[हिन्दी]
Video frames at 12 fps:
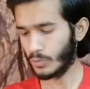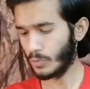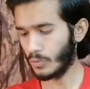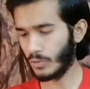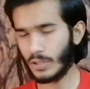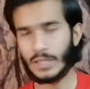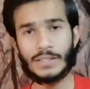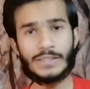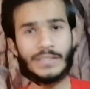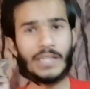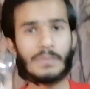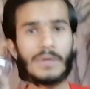तो
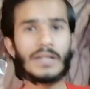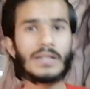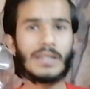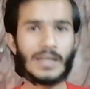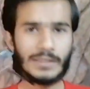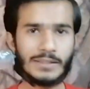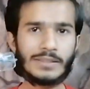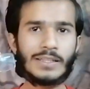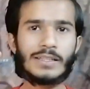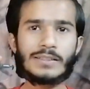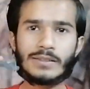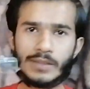ये मैं ग्लासेस
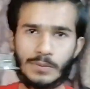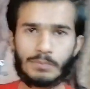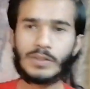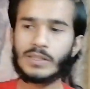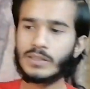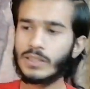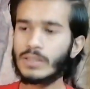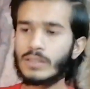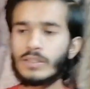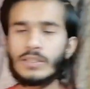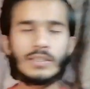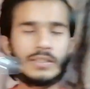हैं सिंपल से
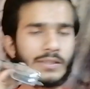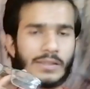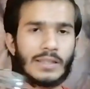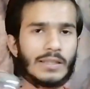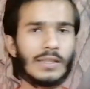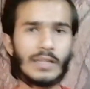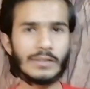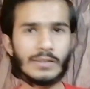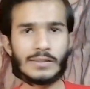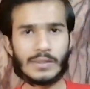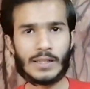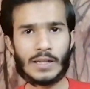नज़र के
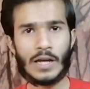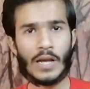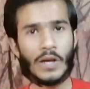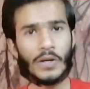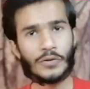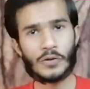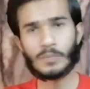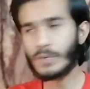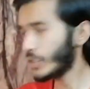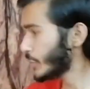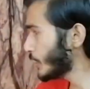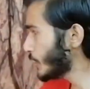ग्लासेस नहीं है जो
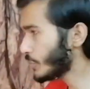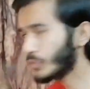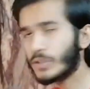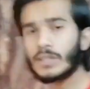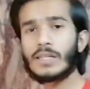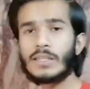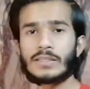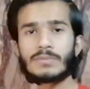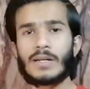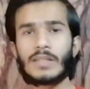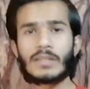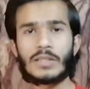मैं चूजी के लिए
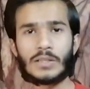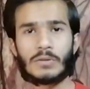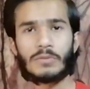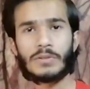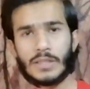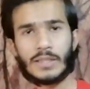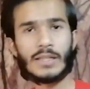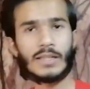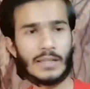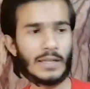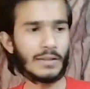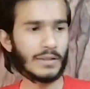इस्तेमाल करता हूँ ठीक
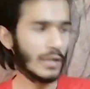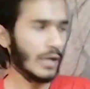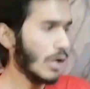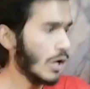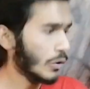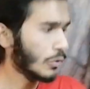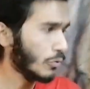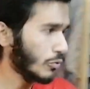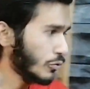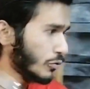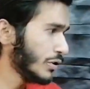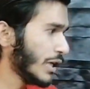है करेक्टर
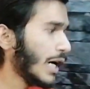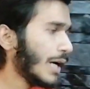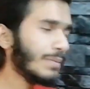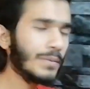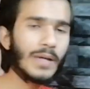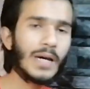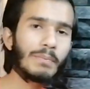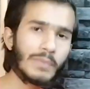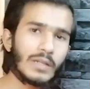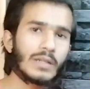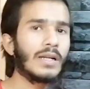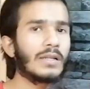तो जो यहाँ पे मैं
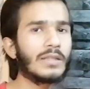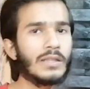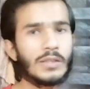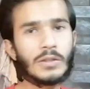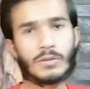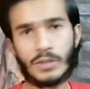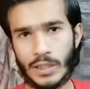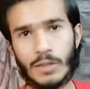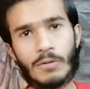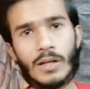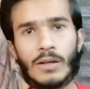अपना करेक्टर लेता हूँ रियल